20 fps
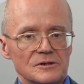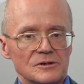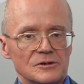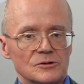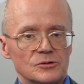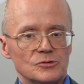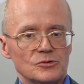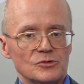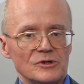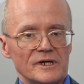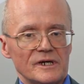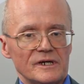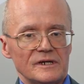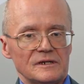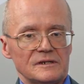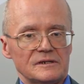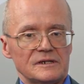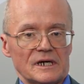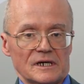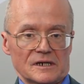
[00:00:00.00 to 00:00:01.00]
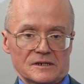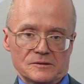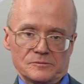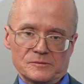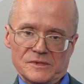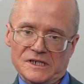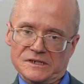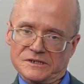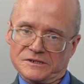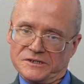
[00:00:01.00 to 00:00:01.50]
Y, które tak,
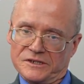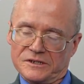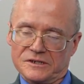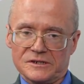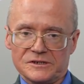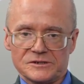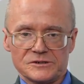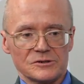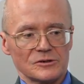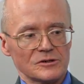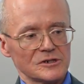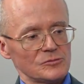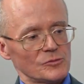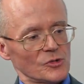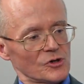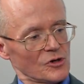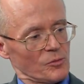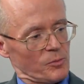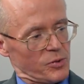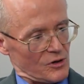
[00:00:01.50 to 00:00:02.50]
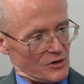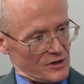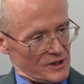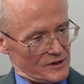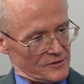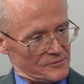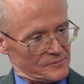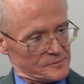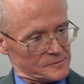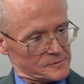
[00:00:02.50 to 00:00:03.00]
ma z jednej strony
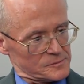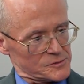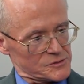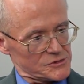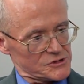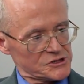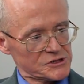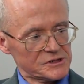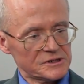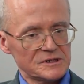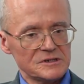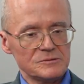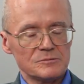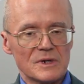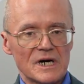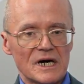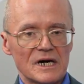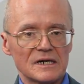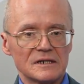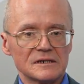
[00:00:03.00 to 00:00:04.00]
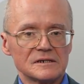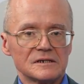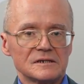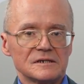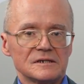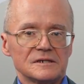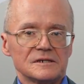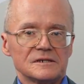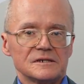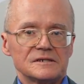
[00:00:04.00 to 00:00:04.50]
monopole, czyli ma
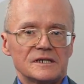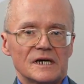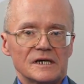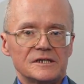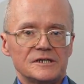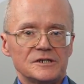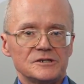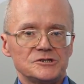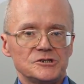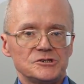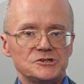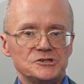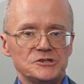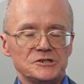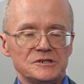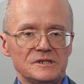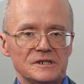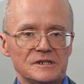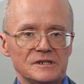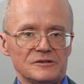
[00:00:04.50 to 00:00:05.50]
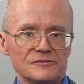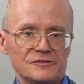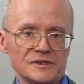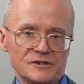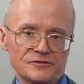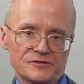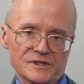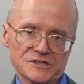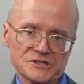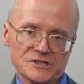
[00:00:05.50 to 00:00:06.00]
takie dziedziny
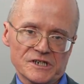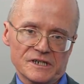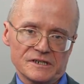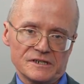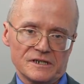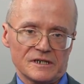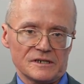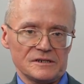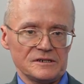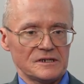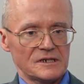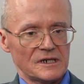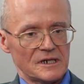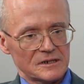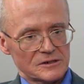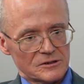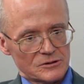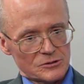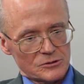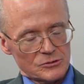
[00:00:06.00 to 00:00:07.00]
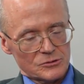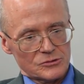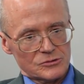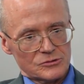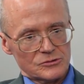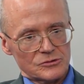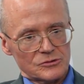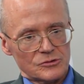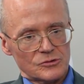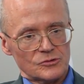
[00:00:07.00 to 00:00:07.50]
wytwarzania i
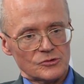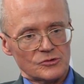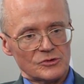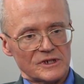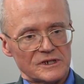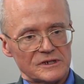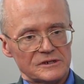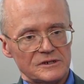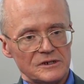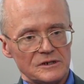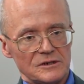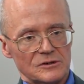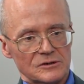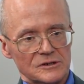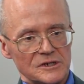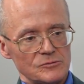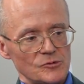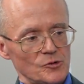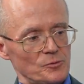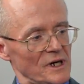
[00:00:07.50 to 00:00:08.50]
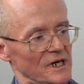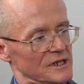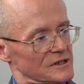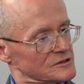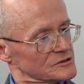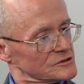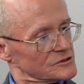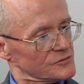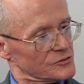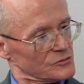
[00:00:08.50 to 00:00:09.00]
handlu, które tylko temu
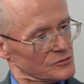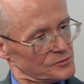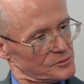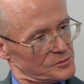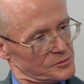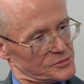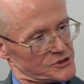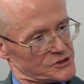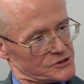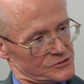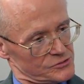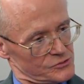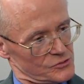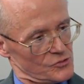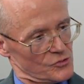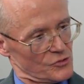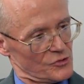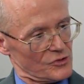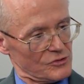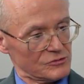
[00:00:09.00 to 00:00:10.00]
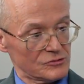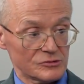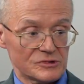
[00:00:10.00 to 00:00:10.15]
państwu przysługują.